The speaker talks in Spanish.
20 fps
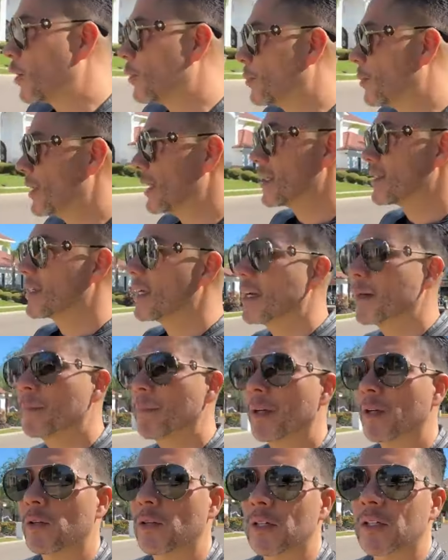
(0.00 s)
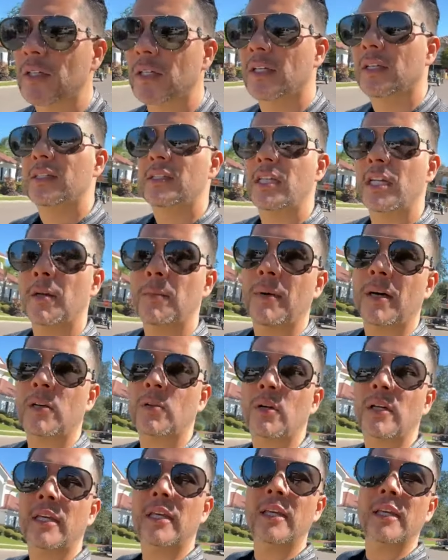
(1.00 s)
gente que lo puede hacer, pero sin
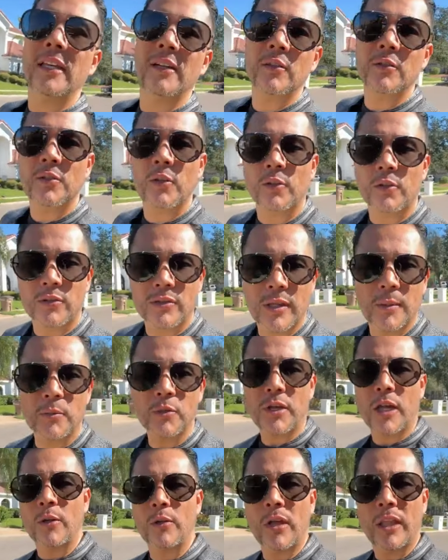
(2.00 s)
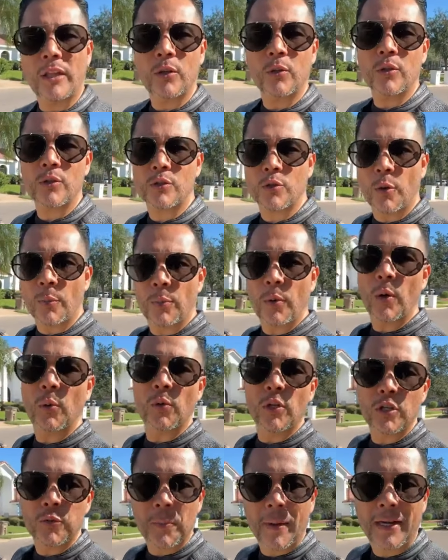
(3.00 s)
embargo aquí nosotros estamos ayudando a nuestro
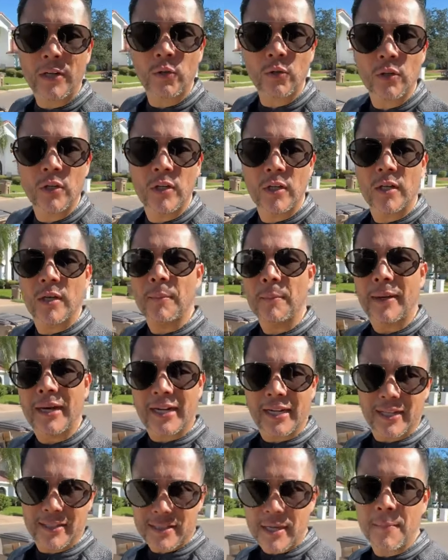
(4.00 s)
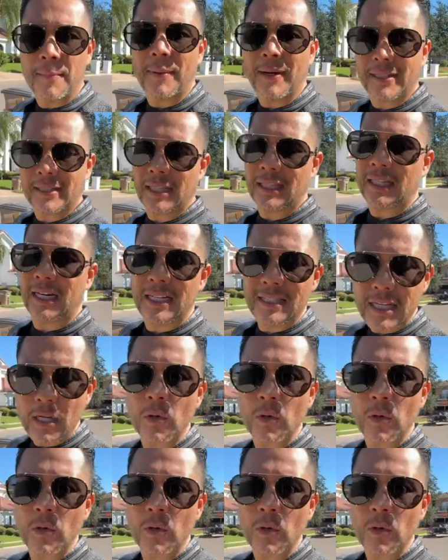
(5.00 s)
pueblo hispano para que sean parte